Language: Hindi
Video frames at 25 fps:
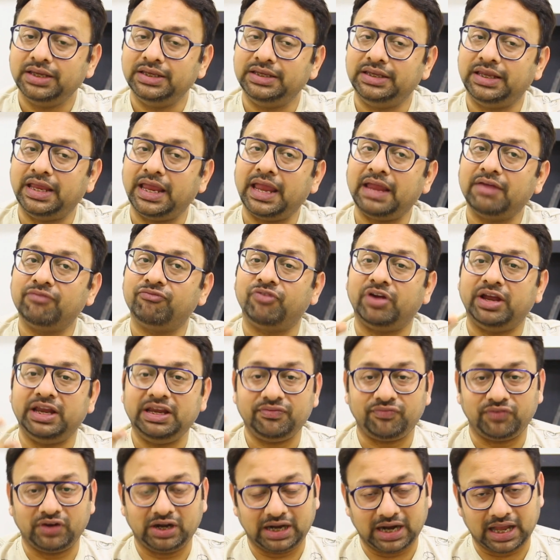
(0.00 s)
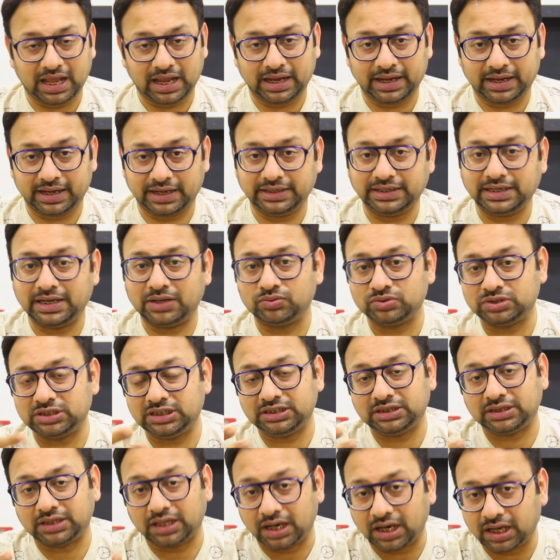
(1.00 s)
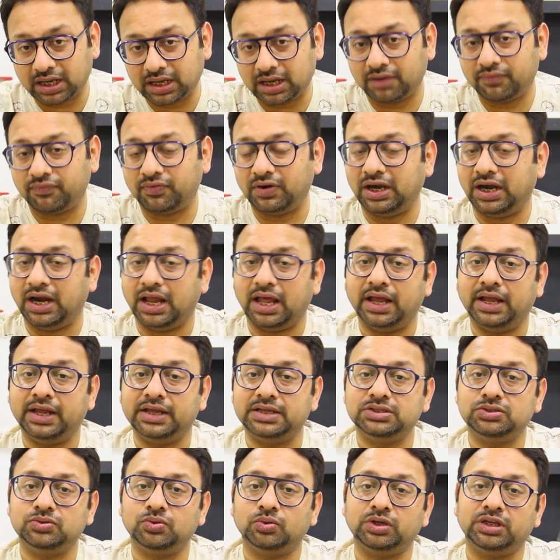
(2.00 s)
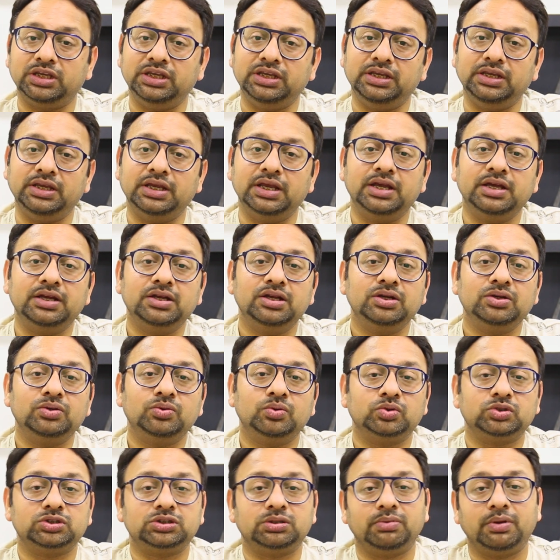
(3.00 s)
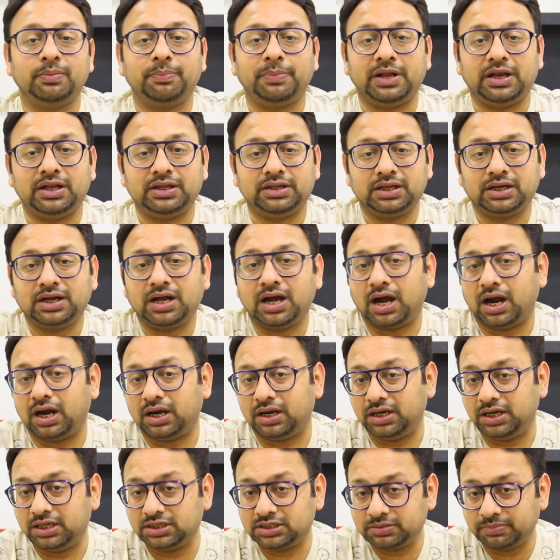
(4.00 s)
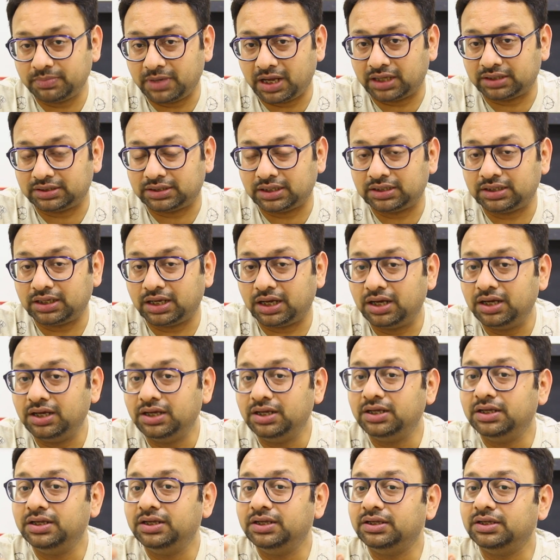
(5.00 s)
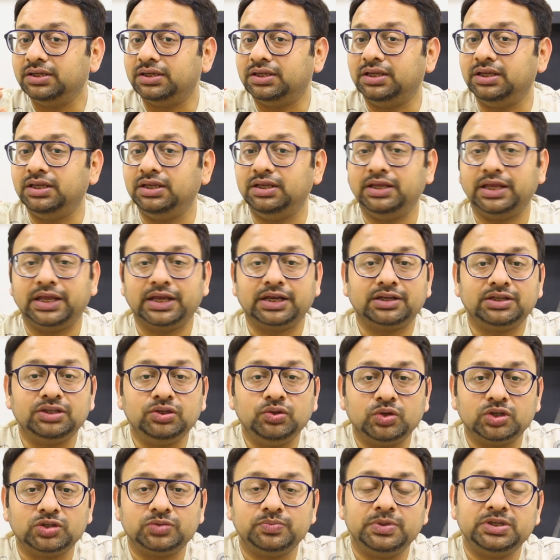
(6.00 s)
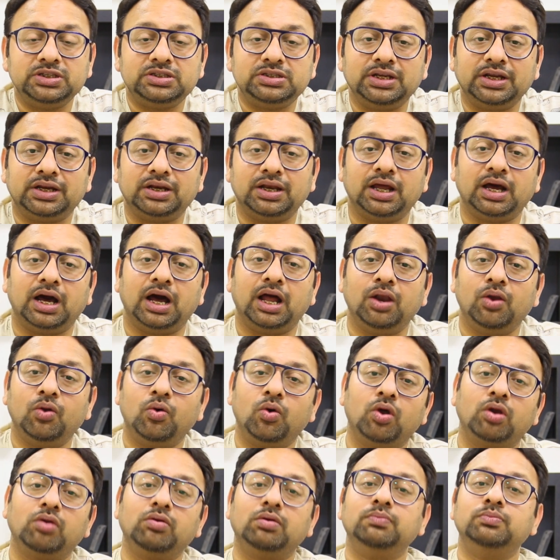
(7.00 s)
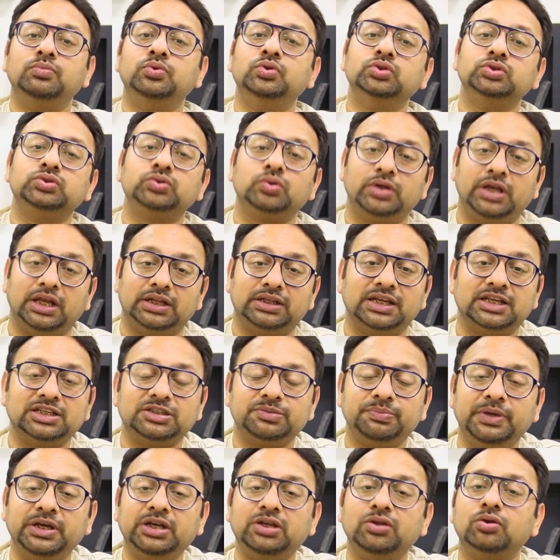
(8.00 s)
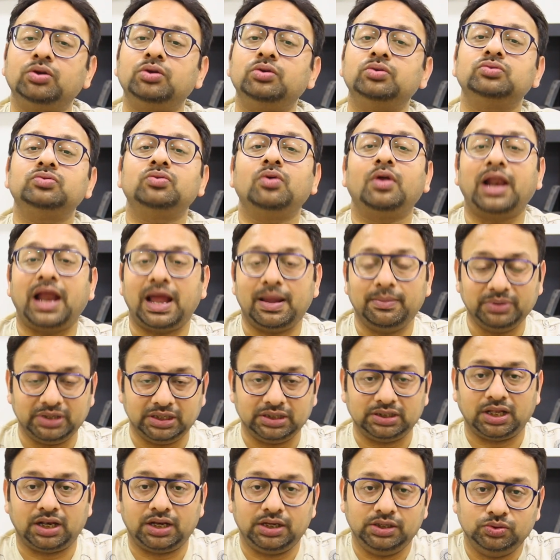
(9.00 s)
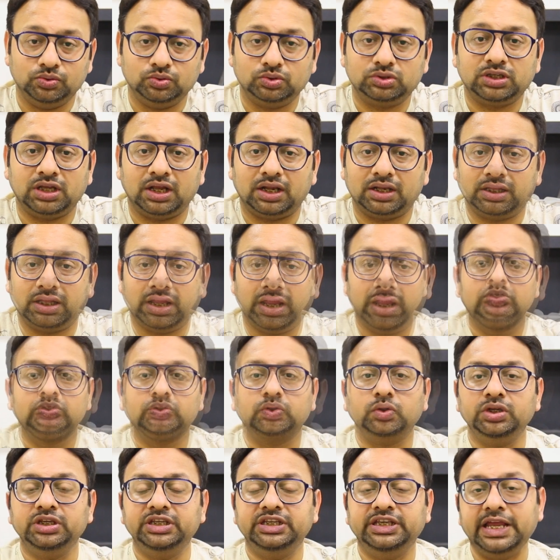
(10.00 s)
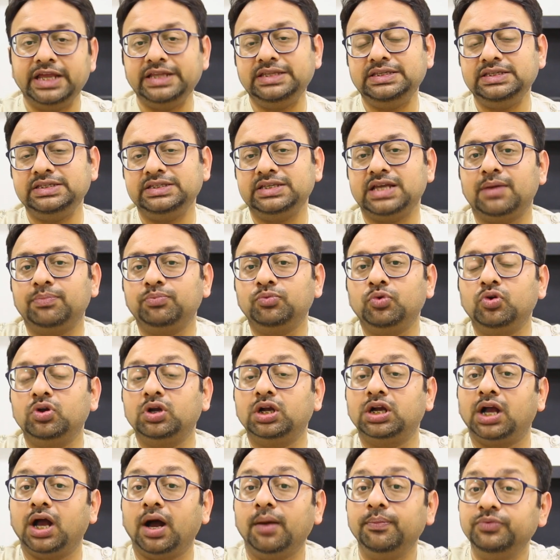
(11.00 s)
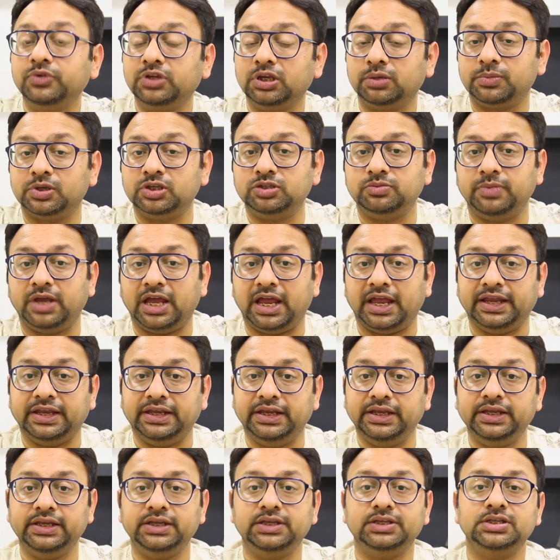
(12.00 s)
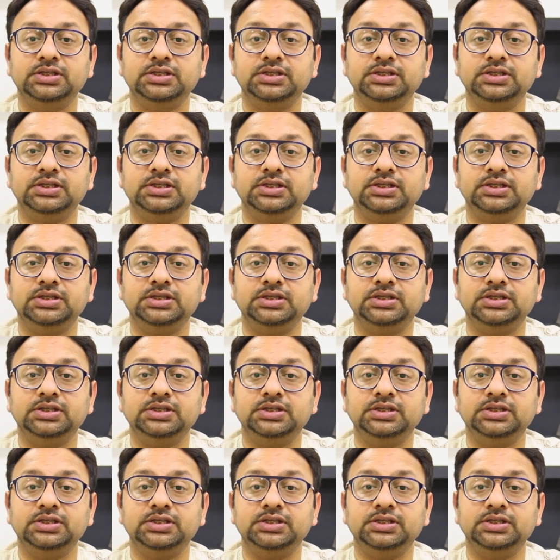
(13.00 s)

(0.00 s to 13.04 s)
ये वही फंडा है या उसी तरह का फंडा है जो कि कुछ समय पहले तक हार्ड डिस्क में आता था कि एक यू स्टिक लगा लो और वो बूस्ट हो जाता है स्पीड क्योंकि उसको रैम की तरह यूज़ करता है तो ये चीज़ आपको कब समझ में आएगी